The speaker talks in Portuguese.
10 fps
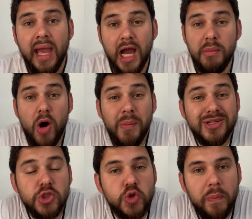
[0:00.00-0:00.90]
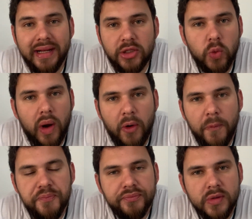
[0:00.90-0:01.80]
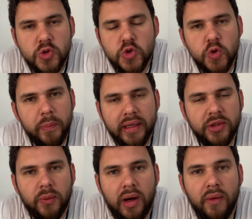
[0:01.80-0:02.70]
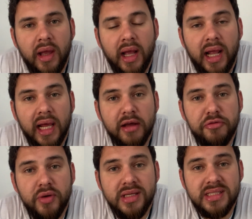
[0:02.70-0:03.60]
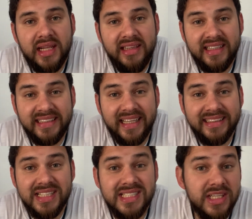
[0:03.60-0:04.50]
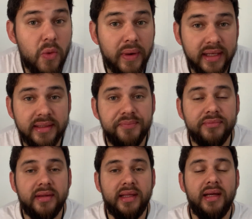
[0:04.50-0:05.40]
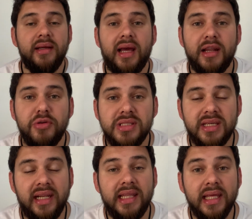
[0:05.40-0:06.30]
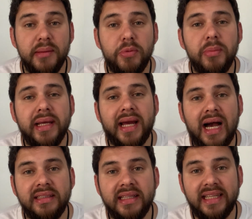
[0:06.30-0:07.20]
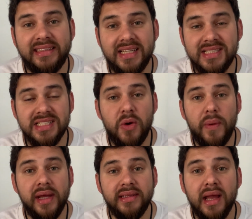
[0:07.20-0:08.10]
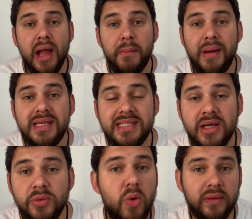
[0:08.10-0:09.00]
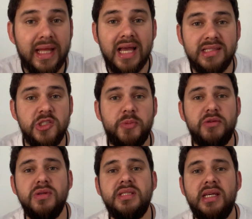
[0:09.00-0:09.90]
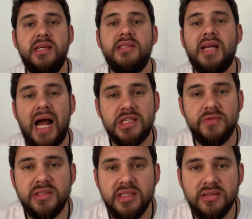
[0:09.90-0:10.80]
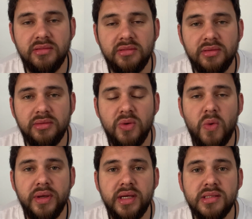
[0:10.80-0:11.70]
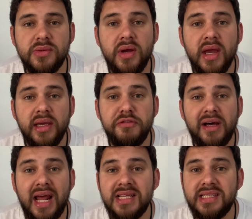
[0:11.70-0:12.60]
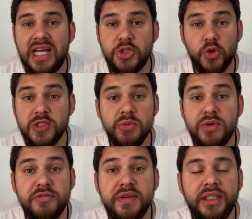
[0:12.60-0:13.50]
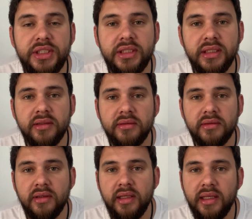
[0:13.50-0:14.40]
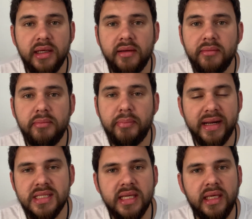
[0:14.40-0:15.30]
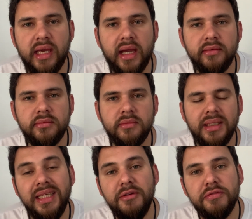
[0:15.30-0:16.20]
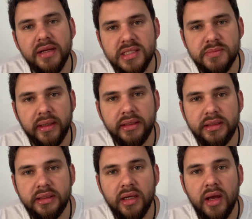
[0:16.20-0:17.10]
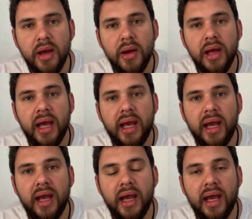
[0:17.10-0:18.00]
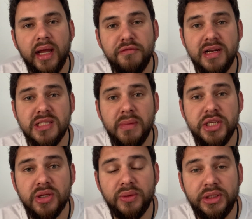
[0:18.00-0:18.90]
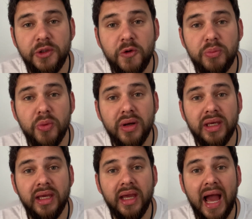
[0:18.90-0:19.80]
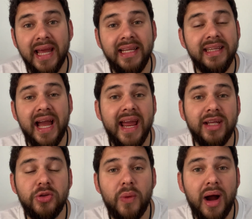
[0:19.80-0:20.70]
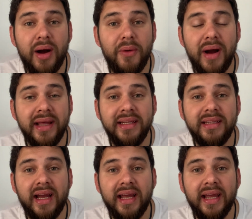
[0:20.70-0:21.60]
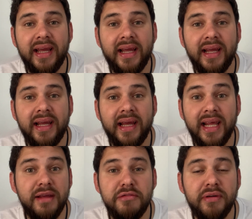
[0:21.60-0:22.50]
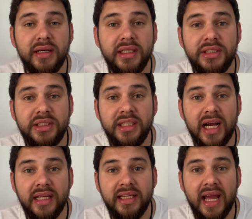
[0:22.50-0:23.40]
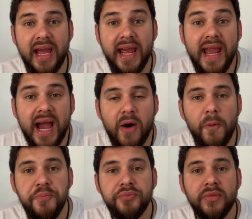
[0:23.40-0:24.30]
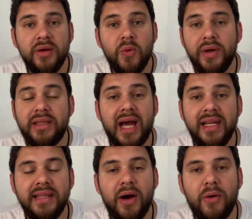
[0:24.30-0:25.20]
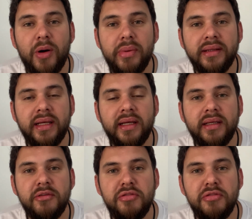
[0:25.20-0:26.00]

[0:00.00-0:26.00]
É uma obra super atual, super atual. Ela foi escrita na década de 50, né? Ela foi escrita e publicada na década de 50, mas se eu não contasse isso para vocês, caso vocês não, não, não conheçam, e falasse que é de 2020, ia parecer que é, infelizmente. É, infelizmente que eu digo porque ainda é atual, ainda é relevante e é real o que está ali na obra, né?